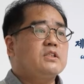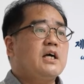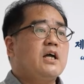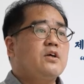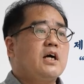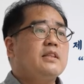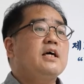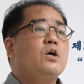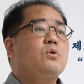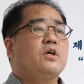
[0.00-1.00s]
시행하여야
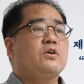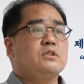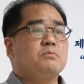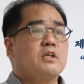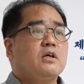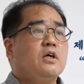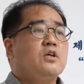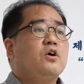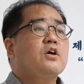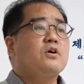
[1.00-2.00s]
한다라고 되어 있습니다.
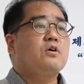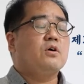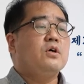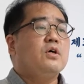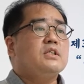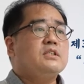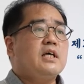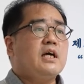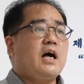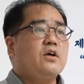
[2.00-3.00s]
여기서
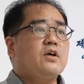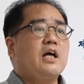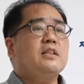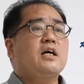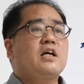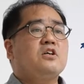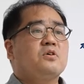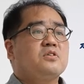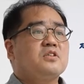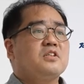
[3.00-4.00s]
시행하여야 한다라는
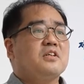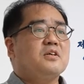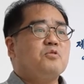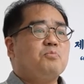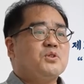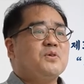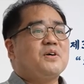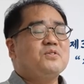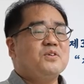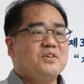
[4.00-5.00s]
것들은 뭐죠?
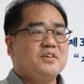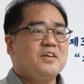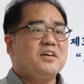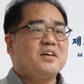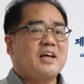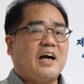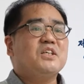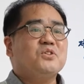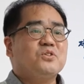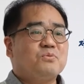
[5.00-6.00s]
바로
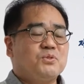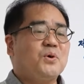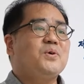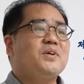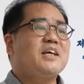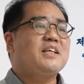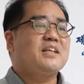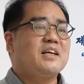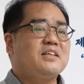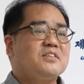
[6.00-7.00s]
강제적으로 무조건 해야
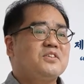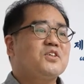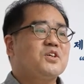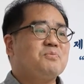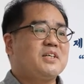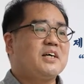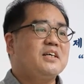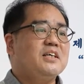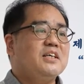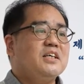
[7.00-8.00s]
된다는 성격입니다.
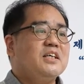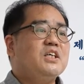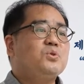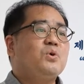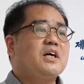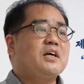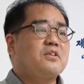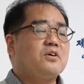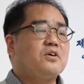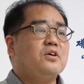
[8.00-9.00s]
이
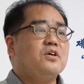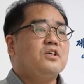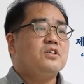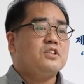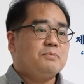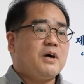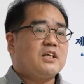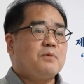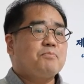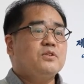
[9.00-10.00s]
조항에서 지방
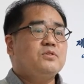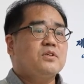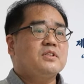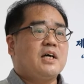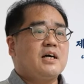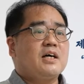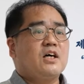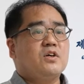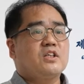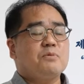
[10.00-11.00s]
예산 편성 등 예산
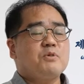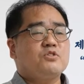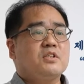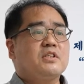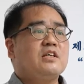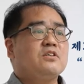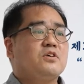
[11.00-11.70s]
과정에 참여할 수 있다는